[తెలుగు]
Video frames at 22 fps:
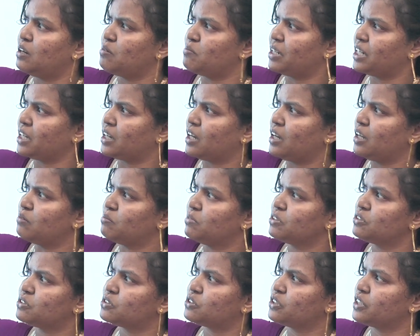మనకు
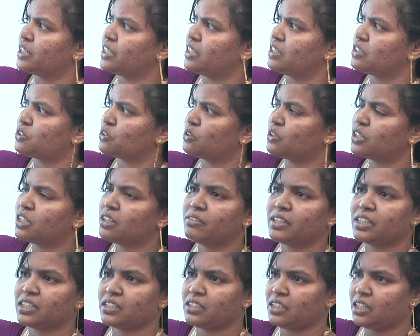ఆల్మోస్ట్ ఈస్ట్
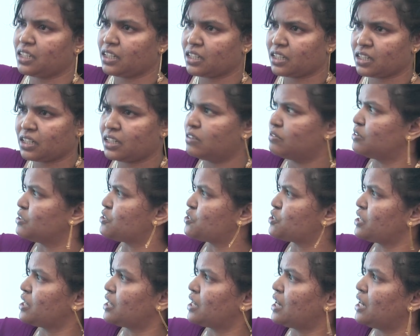గోదావరికి దగ్గరగా
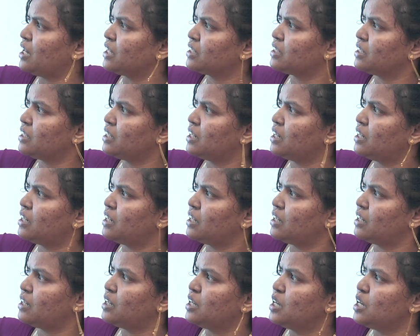వచ్చి కాకినాడ
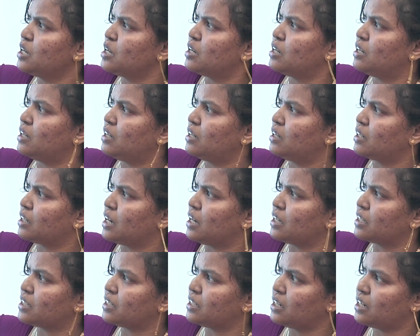
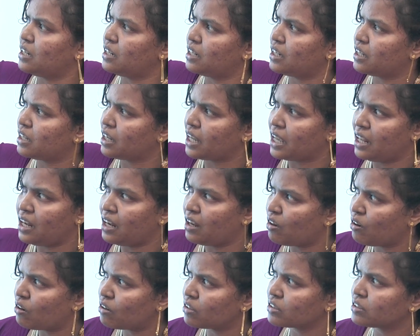కాకినాడ
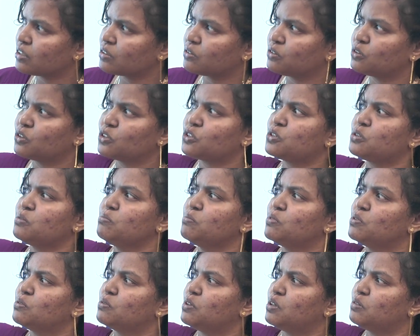ఎలాంగ్ ద కోస్ట్
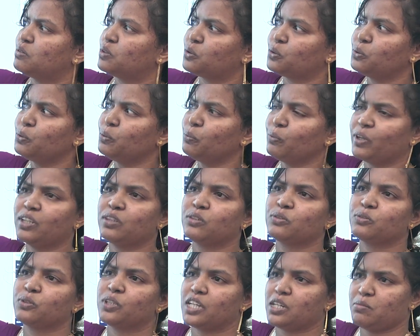మూవ్ అవుతూ
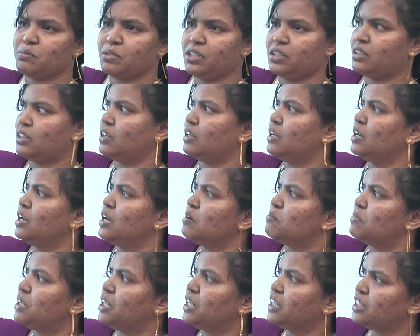వెళ్తుందన్నమాట
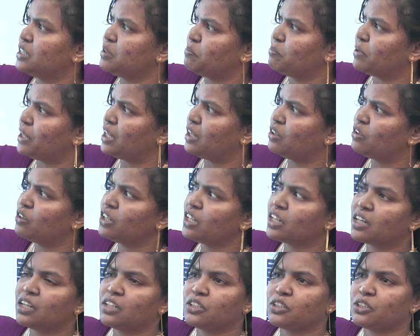మళ్ళీ ఇది
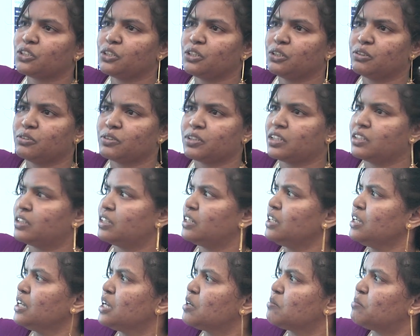బేలోనే కంటిన్యూ
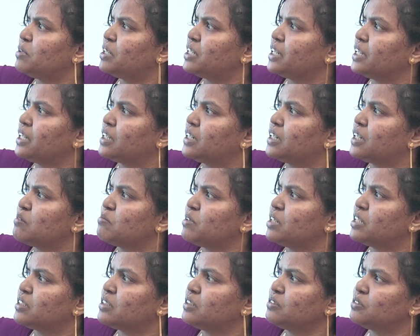అవుతుంది బట్ ఇక్కడ
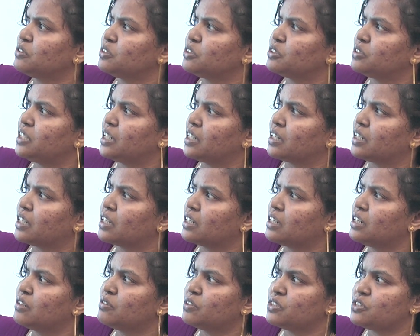మాత్రం కొంచెం
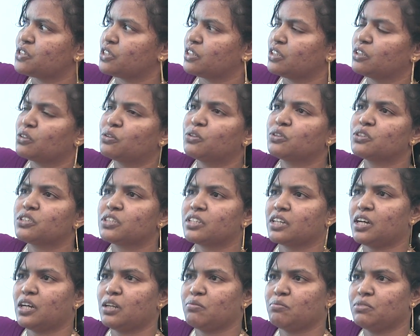దగ్గరగా వచ్చింది
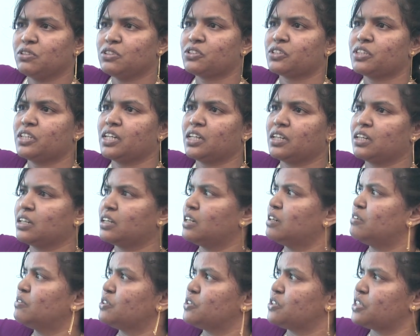కోస్ట్కి ఆల్మోస్ట్ ఆల్మోస్ట్
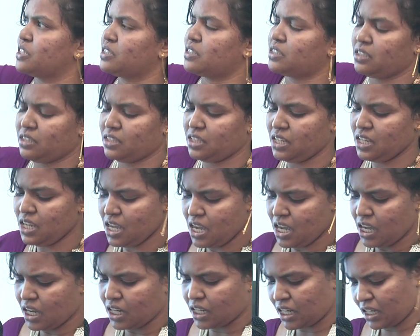దగ్గరగా వచ్చేసింది
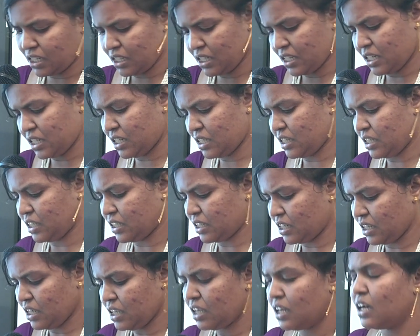కాకినాడ
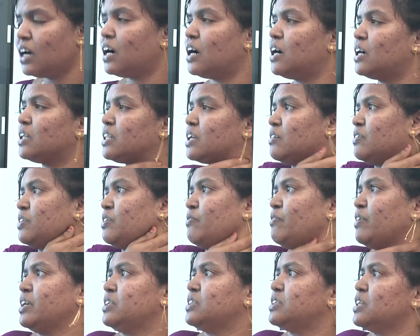దగ్గర ఆ తర్వాత
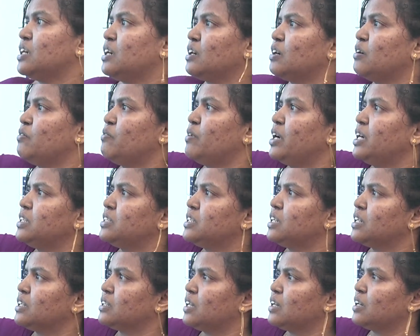వైజాగ్
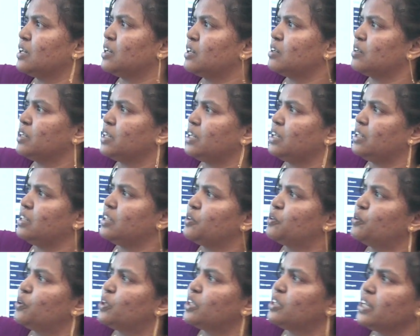వైజాగ్ దగ్గర ఇది
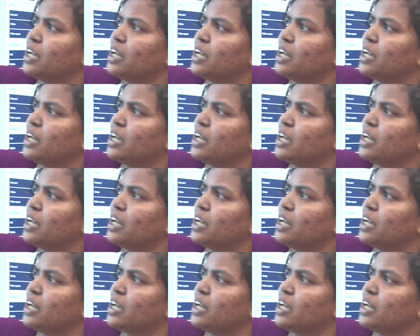కూడా